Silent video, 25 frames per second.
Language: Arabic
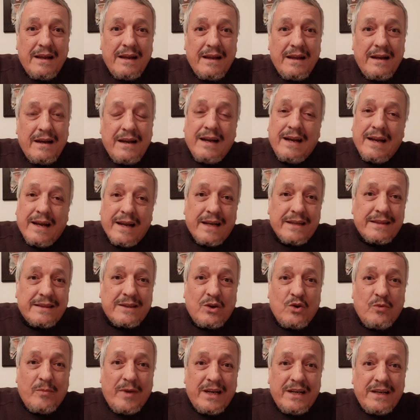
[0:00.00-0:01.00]
لا لا
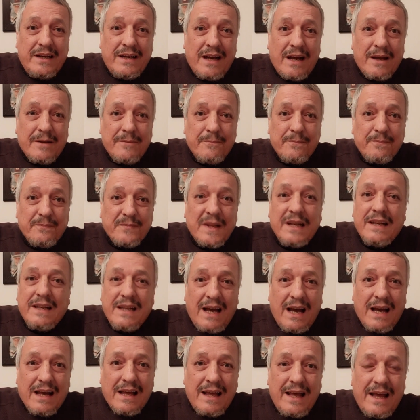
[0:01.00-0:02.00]
يخطيهم علينا
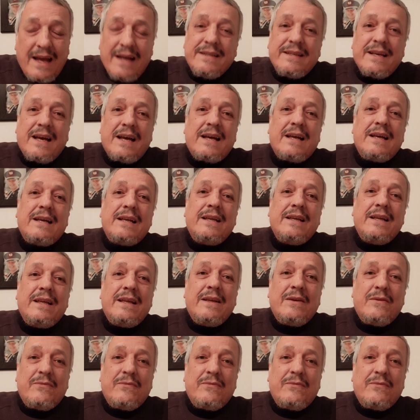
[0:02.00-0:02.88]
لا هذا آه،